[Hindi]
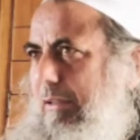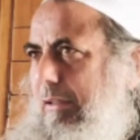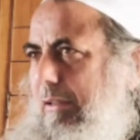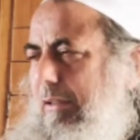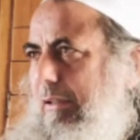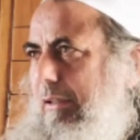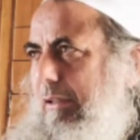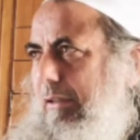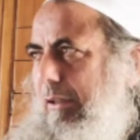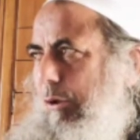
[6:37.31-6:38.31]

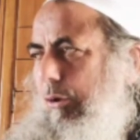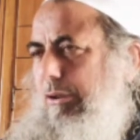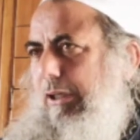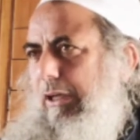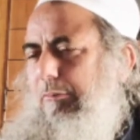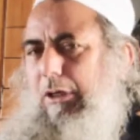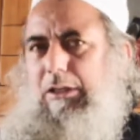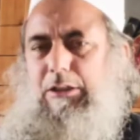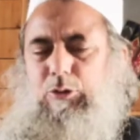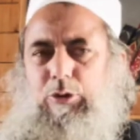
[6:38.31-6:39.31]
कि ये रोसाई
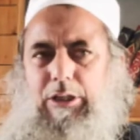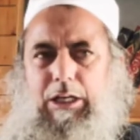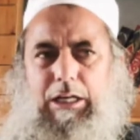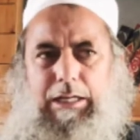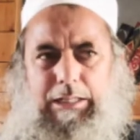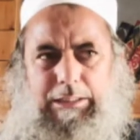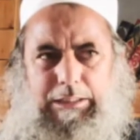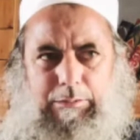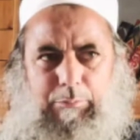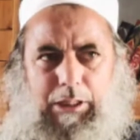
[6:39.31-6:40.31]
मक्का जो है अगर ही
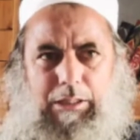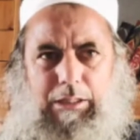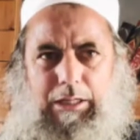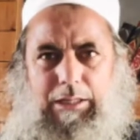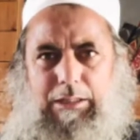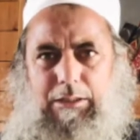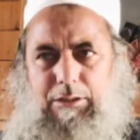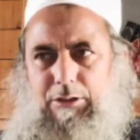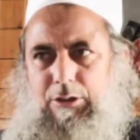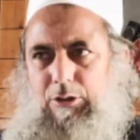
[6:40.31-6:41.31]
ईमान लाए
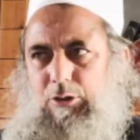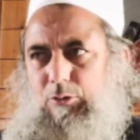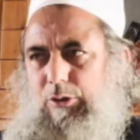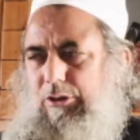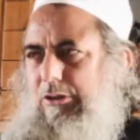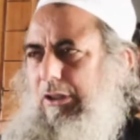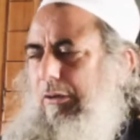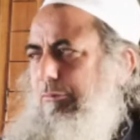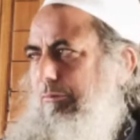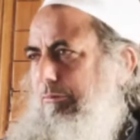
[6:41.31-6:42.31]
तो
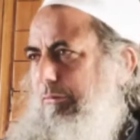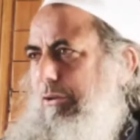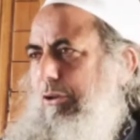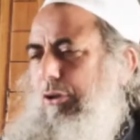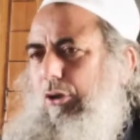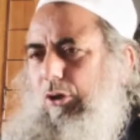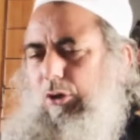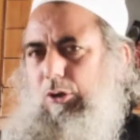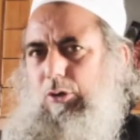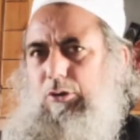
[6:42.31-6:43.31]
इस्लाम
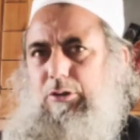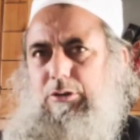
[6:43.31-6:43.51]
और